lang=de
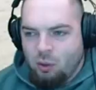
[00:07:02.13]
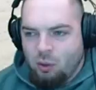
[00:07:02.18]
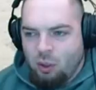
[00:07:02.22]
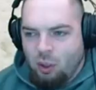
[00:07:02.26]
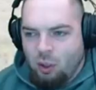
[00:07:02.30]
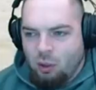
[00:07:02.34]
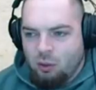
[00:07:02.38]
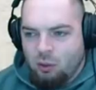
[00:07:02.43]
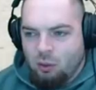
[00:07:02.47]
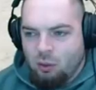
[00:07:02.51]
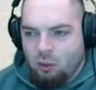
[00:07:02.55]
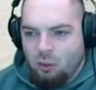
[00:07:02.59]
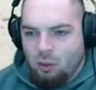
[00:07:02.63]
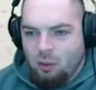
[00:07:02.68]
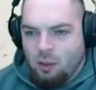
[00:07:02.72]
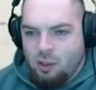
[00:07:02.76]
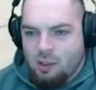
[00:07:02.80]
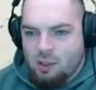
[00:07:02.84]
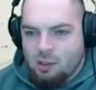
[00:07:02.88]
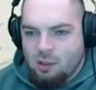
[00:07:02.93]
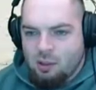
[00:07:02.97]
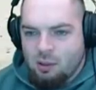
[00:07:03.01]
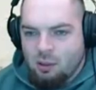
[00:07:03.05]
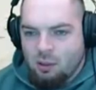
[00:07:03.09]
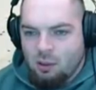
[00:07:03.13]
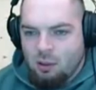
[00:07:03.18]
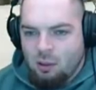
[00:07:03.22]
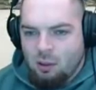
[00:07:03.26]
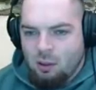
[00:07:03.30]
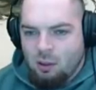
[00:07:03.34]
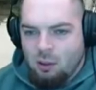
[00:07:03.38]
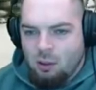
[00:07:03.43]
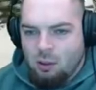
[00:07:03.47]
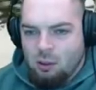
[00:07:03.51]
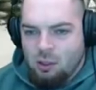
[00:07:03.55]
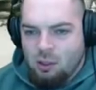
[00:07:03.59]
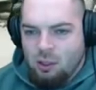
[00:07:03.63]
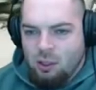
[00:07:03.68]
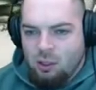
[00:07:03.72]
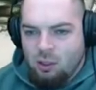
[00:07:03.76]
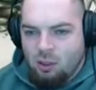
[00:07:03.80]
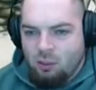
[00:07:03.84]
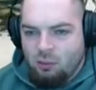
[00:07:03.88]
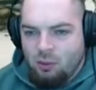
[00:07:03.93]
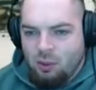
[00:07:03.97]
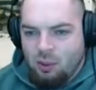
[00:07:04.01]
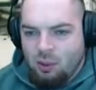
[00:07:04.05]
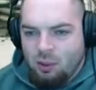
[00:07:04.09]
in Ordnung, oder was? Ist nicht
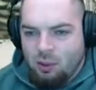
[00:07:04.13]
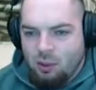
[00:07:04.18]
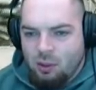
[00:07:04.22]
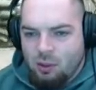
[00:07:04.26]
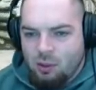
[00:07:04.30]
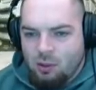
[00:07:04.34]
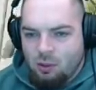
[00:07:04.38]
irgendwie das